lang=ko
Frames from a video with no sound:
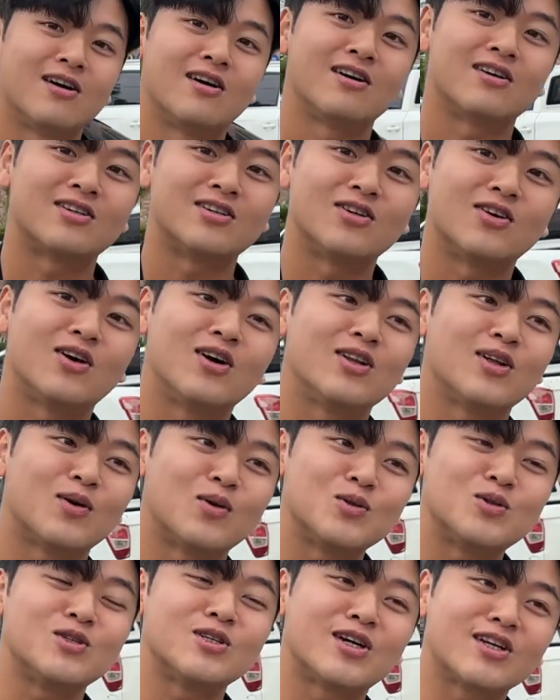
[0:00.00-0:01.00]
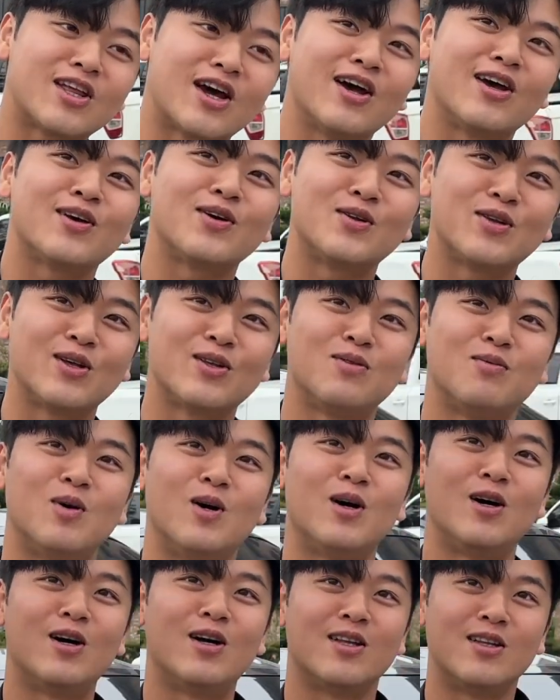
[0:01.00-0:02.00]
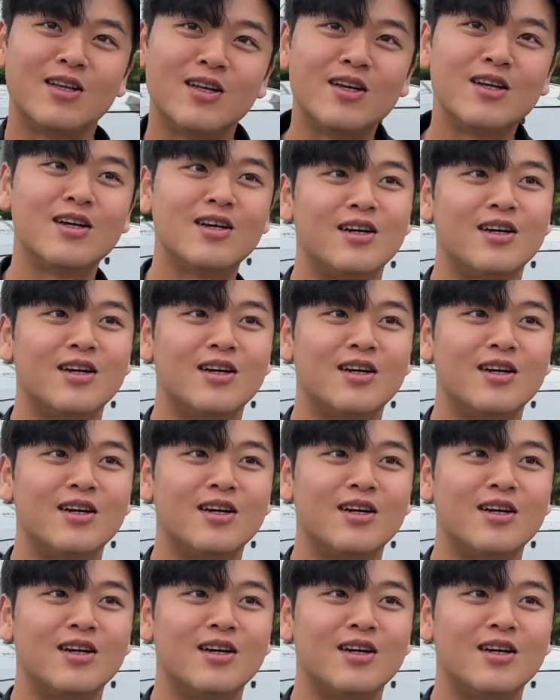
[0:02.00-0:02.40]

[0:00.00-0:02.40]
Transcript: 그거 하나 꽂으니까 다 해결되더만. 그 역시.